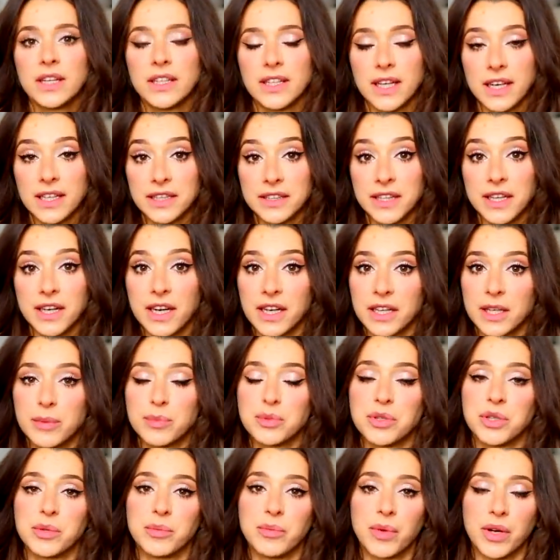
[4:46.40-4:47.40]
Ja generalnie
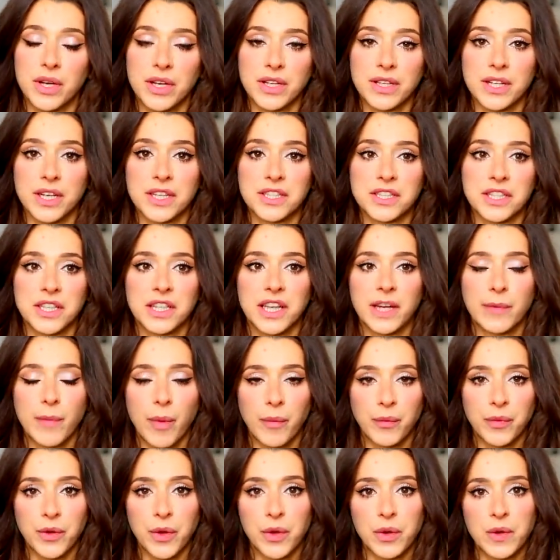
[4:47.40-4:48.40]
przy mojej diecie nie
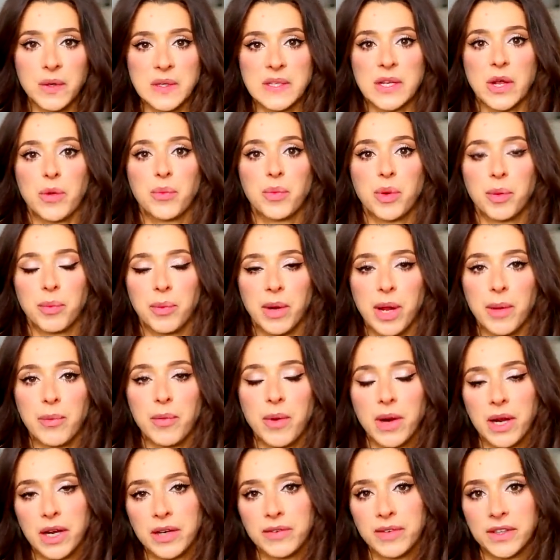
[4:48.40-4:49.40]
mam tego rodzaju
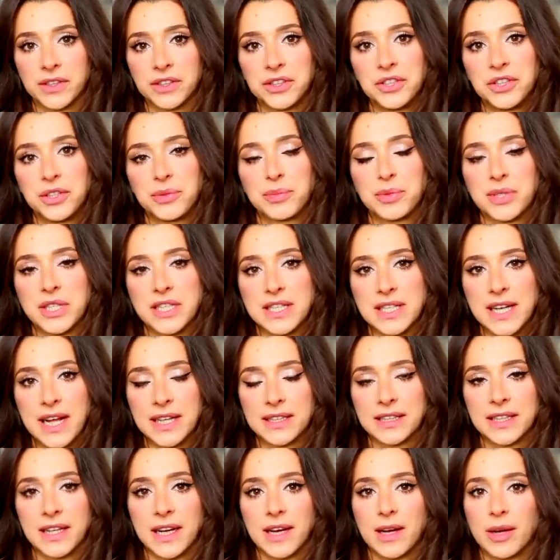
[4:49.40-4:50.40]
problemu, ale faktycznie przez
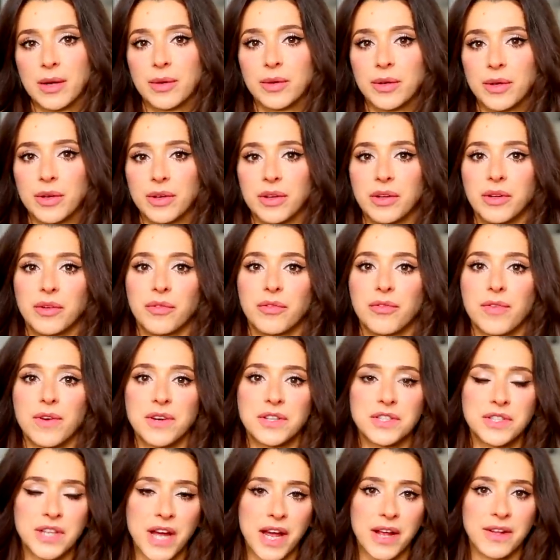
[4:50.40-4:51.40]
lata e,
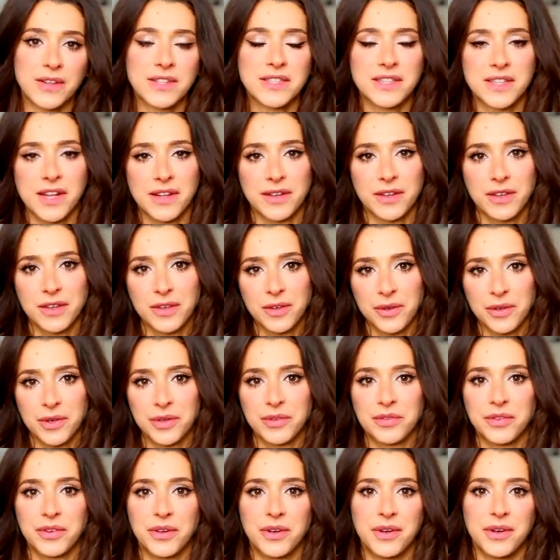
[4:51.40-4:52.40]
włączając ten
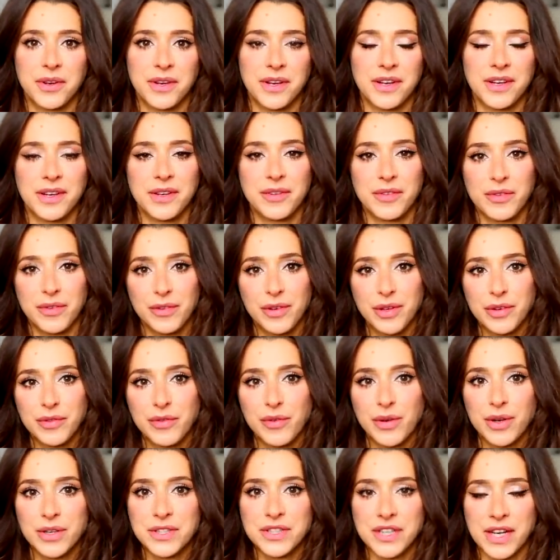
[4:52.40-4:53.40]
chlorofil i, i, i
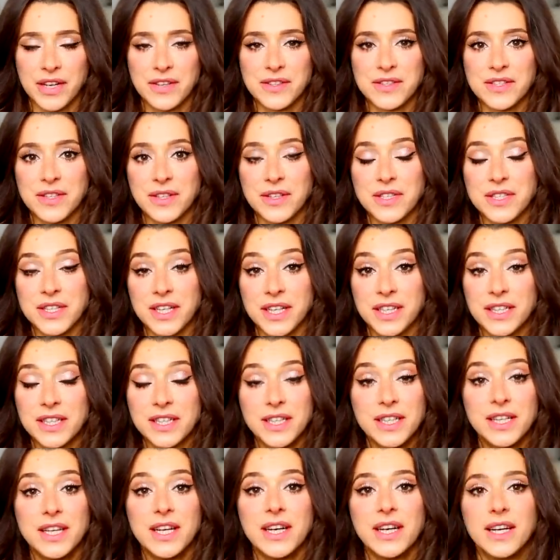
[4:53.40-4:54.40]
włączając go z
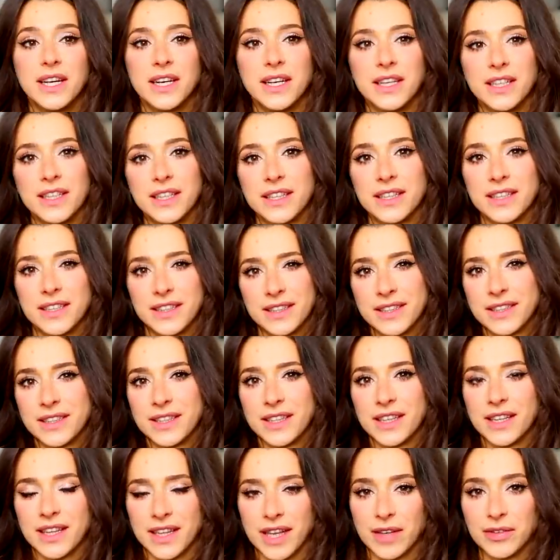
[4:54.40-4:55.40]
diety, e,
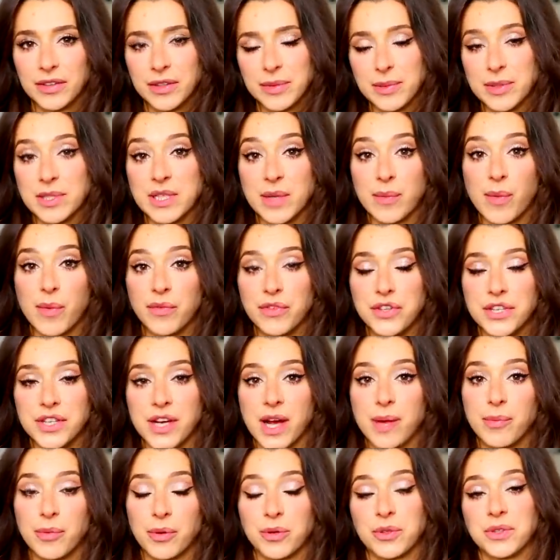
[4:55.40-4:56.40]
nawet po sobie
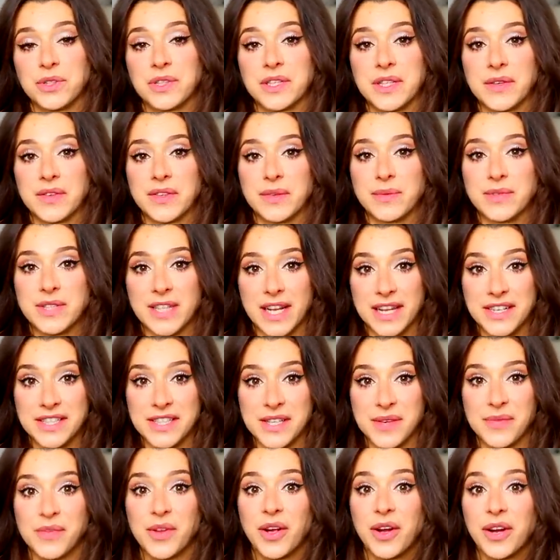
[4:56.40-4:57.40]
widziałam różnicę w tym względzie.